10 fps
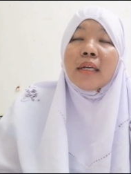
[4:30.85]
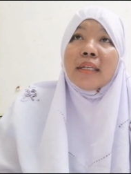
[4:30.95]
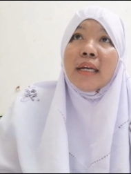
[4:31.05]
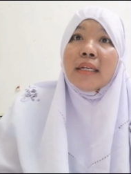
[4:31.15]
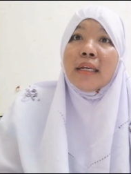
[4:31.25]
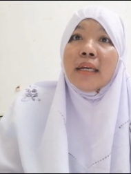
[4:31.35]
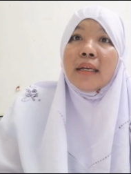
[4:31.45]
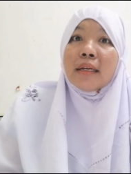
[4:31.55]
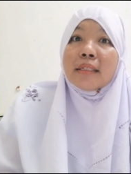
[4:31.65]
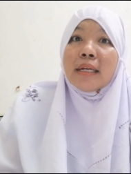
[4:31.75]

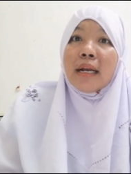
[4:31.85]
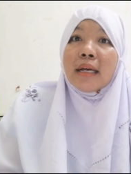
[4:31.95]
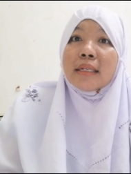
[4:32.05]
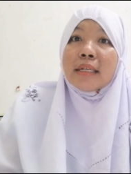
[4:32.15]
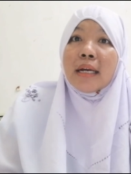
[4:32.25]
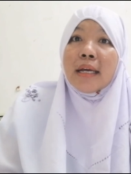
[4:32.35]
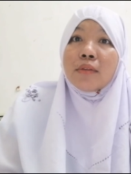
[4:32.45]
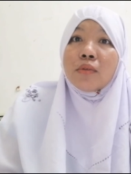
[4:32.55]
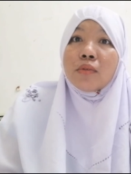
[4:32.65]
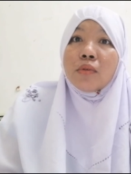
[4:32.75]
Jadi gejala-gejala
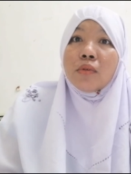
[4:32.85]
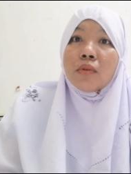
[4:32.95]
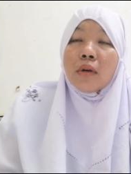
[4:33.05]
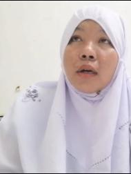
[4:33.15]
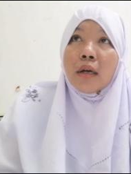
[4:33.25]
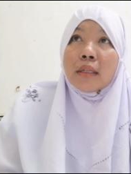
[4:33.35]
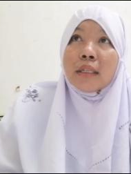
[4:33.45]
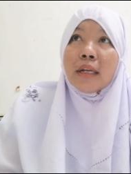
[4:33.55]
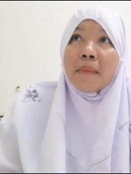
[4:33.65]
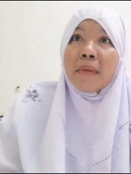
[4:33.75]
itu tuh uh,
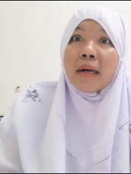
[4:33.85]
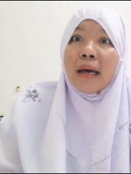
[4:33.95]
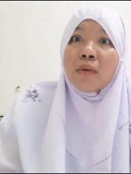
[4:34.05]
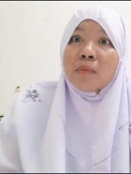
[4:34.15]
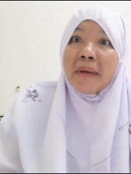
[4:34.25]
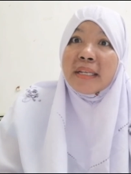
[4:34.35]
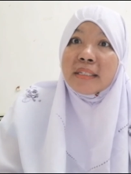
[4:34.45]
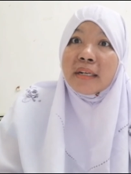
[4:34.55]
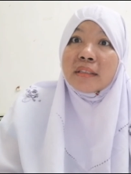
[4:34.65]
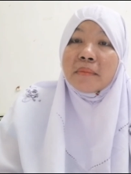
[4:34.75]
tidak berlarut
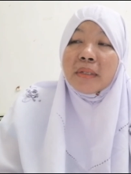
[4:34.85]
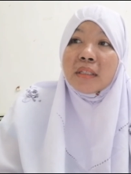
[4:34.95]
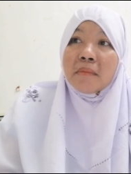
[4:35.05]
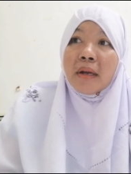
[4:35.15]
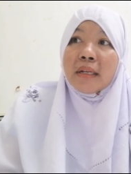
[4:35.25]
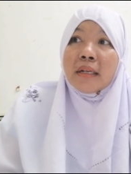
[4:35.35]
panjang teman-teman.